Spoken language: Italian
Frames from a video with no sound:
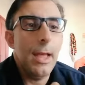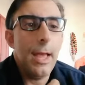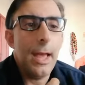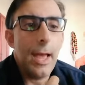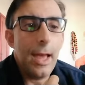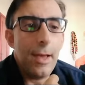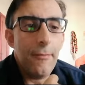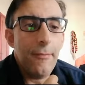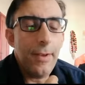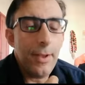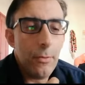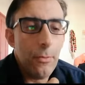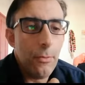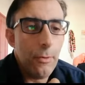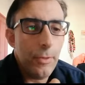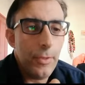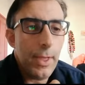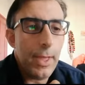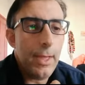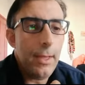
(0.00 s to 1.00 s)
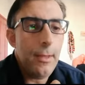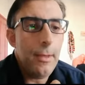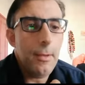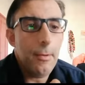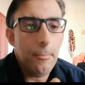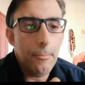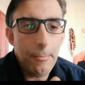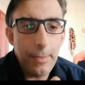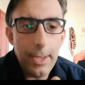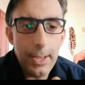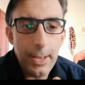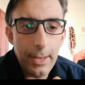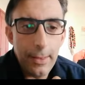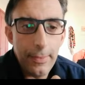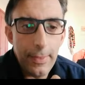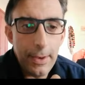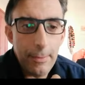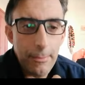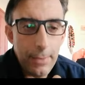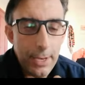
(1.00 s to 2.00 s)
avvenuta mi,
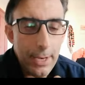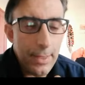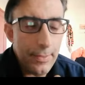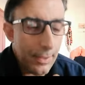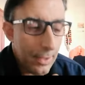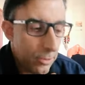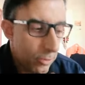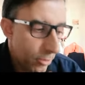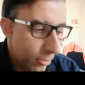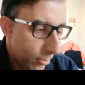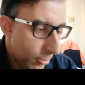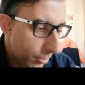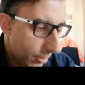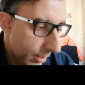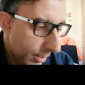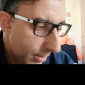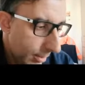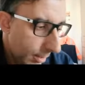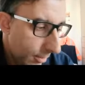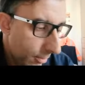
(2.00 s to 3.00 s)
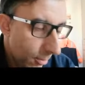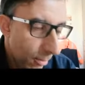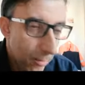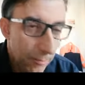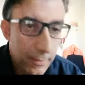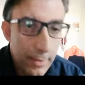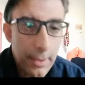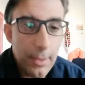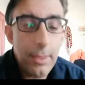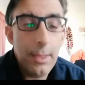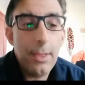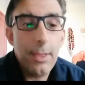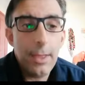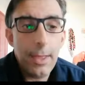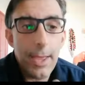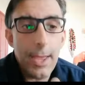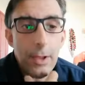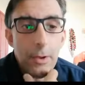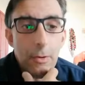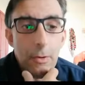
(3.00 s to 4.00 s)
nel 1339.
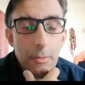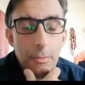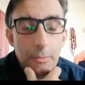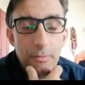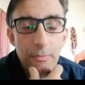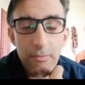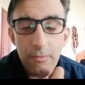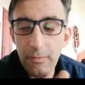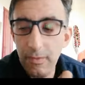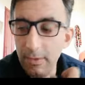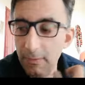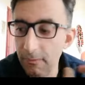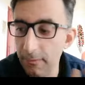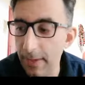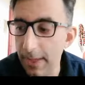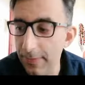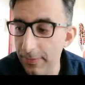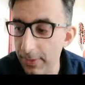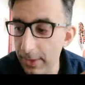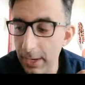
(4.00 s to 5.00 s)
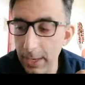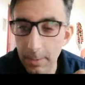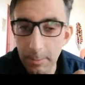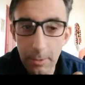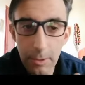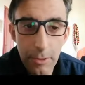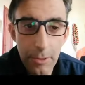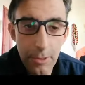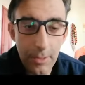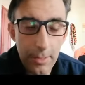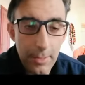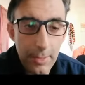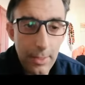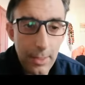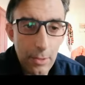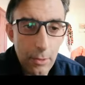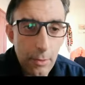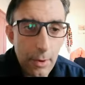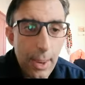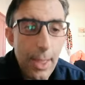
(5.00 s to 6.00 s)
Ecco, infatti il libro si
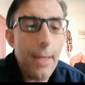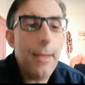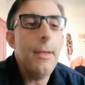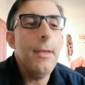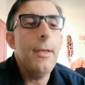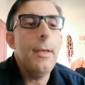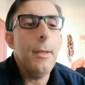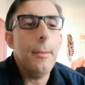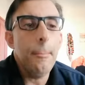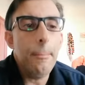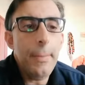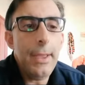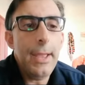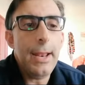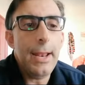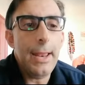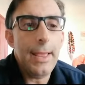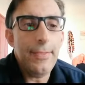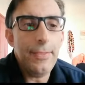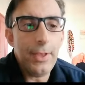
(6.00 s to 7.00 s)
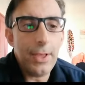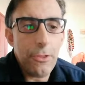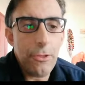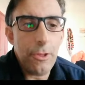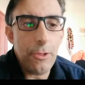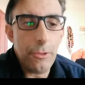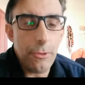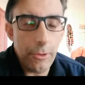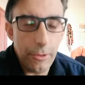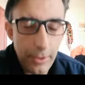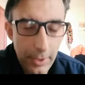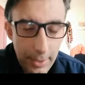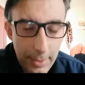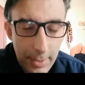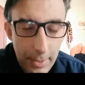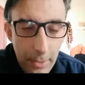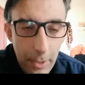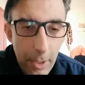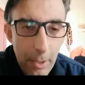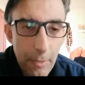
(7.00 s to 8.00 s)
intitola
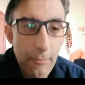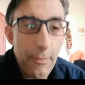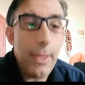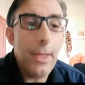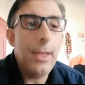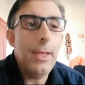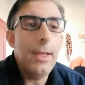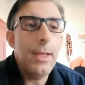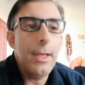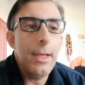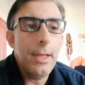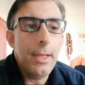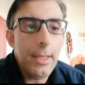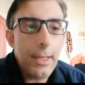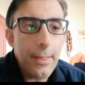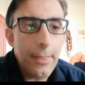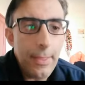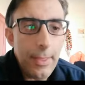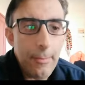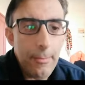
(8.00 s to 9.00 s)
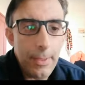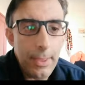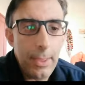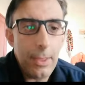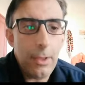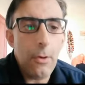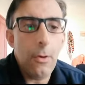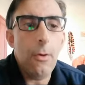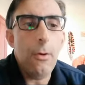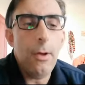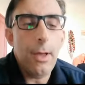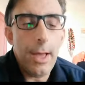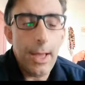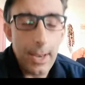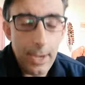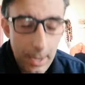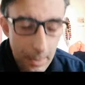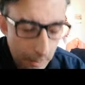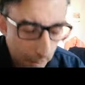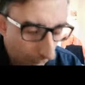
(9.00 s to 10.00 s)
1339 Il nemico
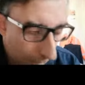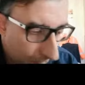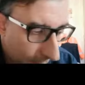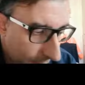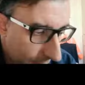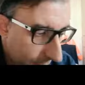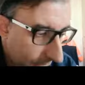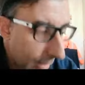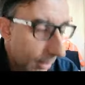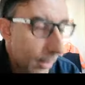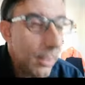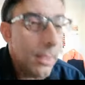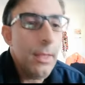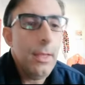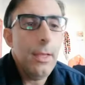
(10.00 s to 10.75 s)
alle porte,